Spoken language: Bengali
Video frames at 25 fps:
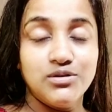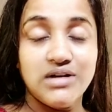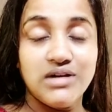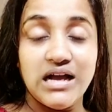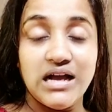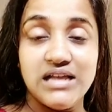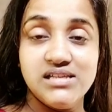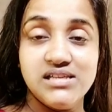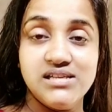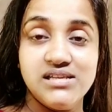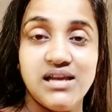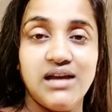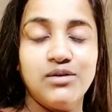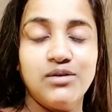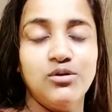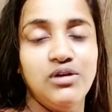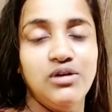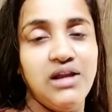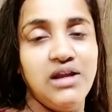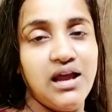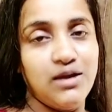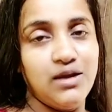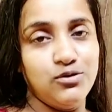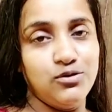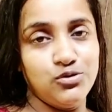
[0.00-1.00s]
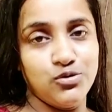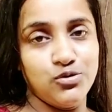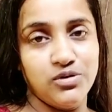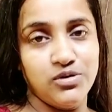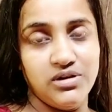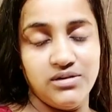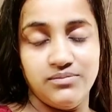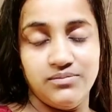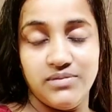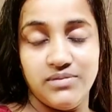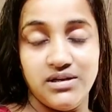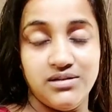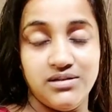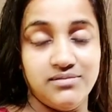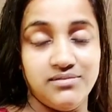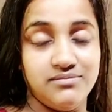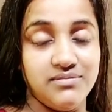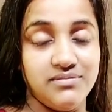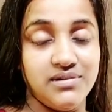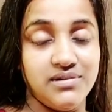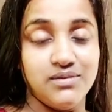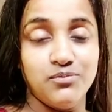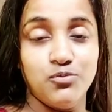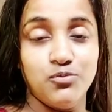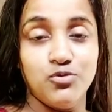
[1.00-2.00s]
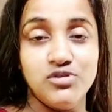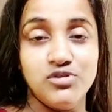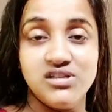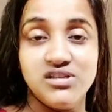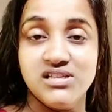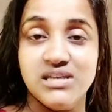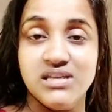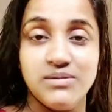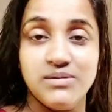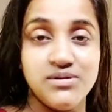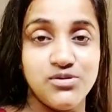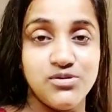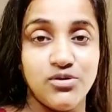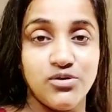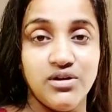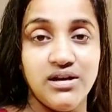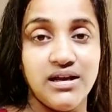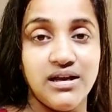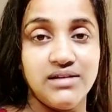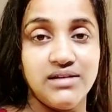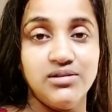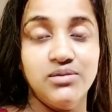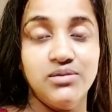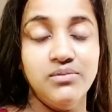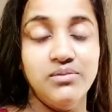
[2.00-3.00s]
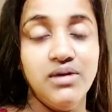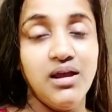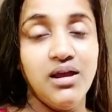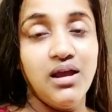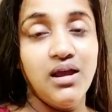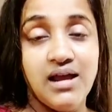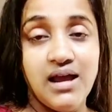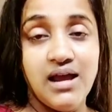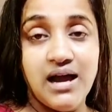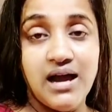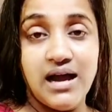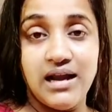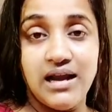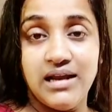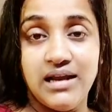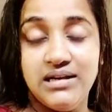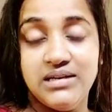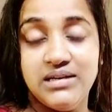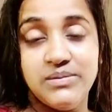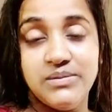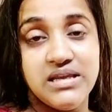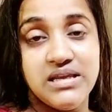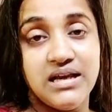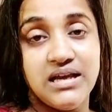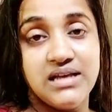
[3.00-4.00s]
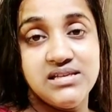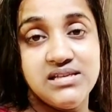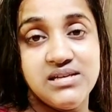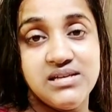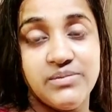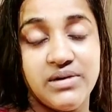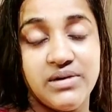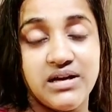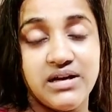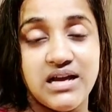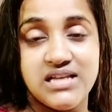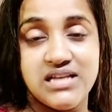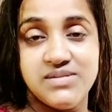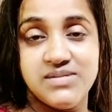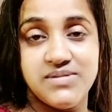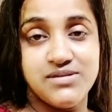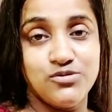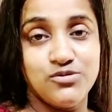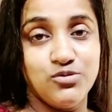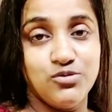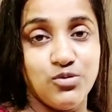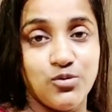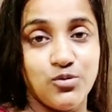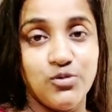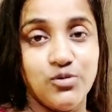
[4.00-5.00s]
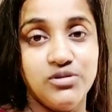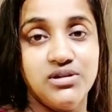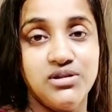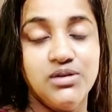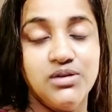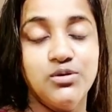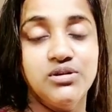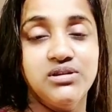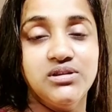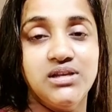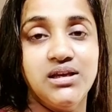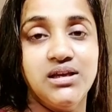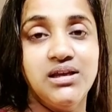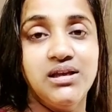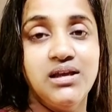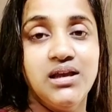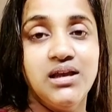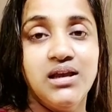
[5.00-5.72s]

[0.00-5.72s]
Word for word: কাজ না করলে আরও শরীর মানে বসে যাবে শরীর একদম আড়াইটে বেঁধে গেছে আমার কাজ বাজগুলো করতে করতে